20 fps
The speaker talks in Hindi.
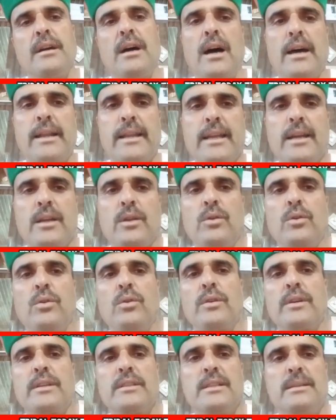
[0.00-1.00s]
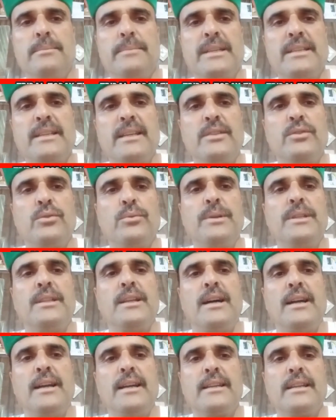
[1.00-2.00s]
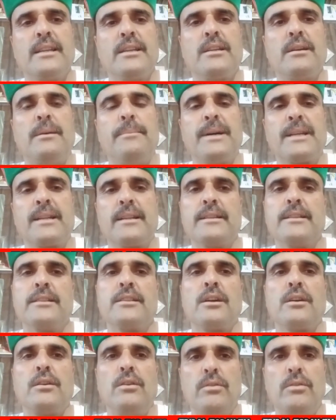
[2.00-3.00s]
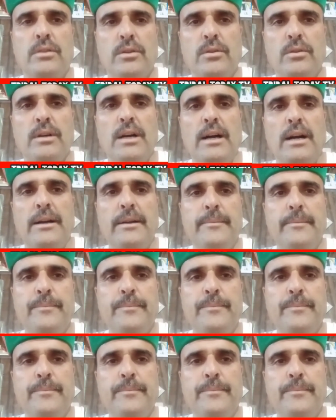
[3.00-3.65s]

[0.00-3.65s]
हर एक लोगों के दिल में यही दुविधा है कि हमारा नेता कौन होगा